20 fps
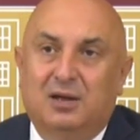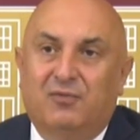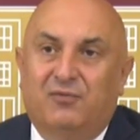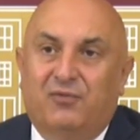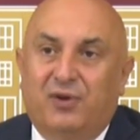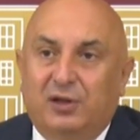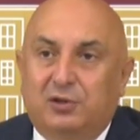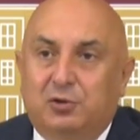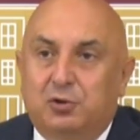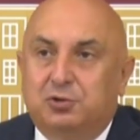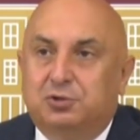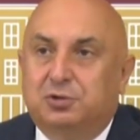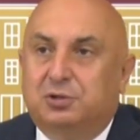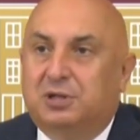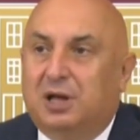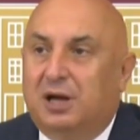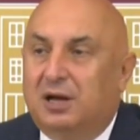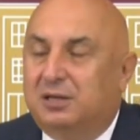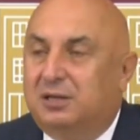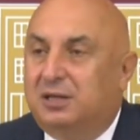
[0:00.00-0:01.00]
FETÖ'cü
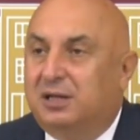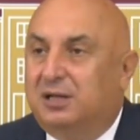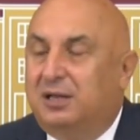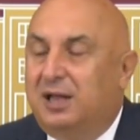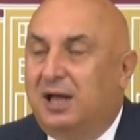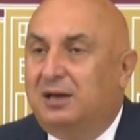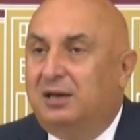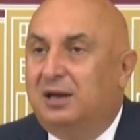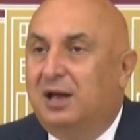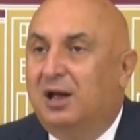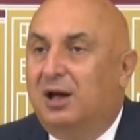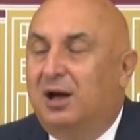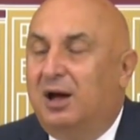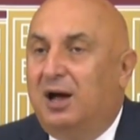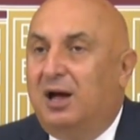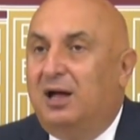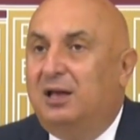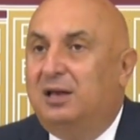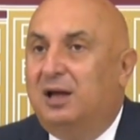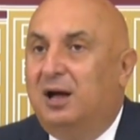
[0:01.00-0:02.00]
taktikler
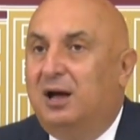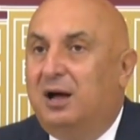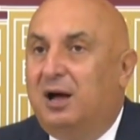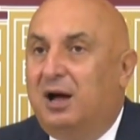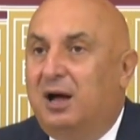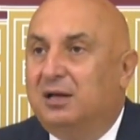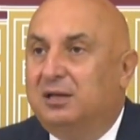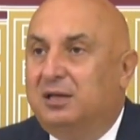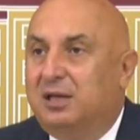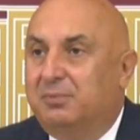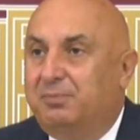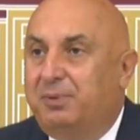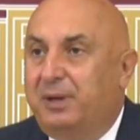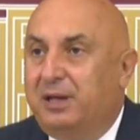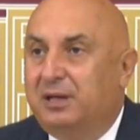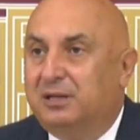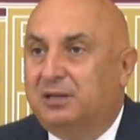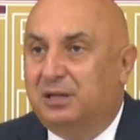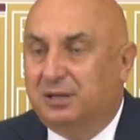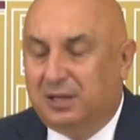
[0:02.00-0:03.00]
hala AKP
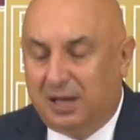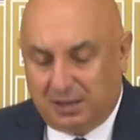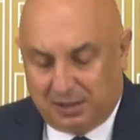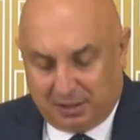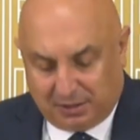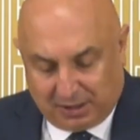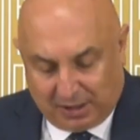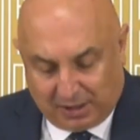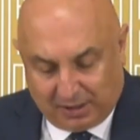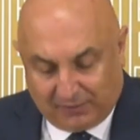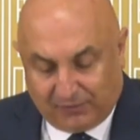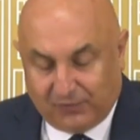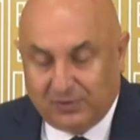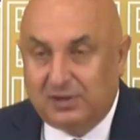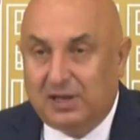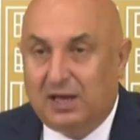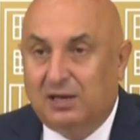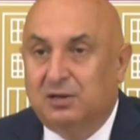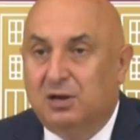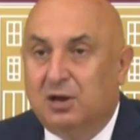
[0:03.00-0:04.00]
iktidarı
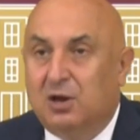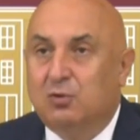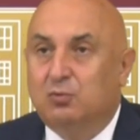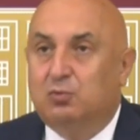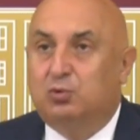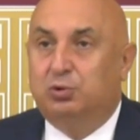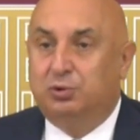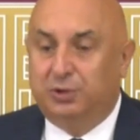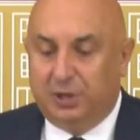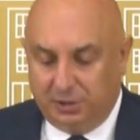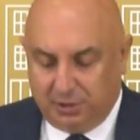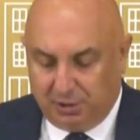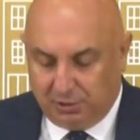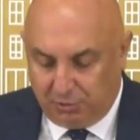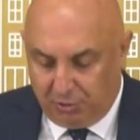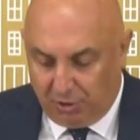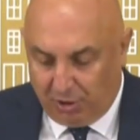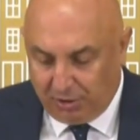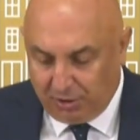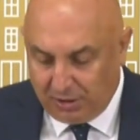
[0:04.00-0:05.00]
tarafından
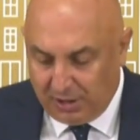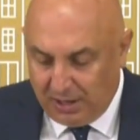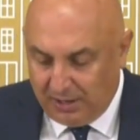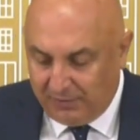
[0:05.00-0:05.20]
kullanılıyor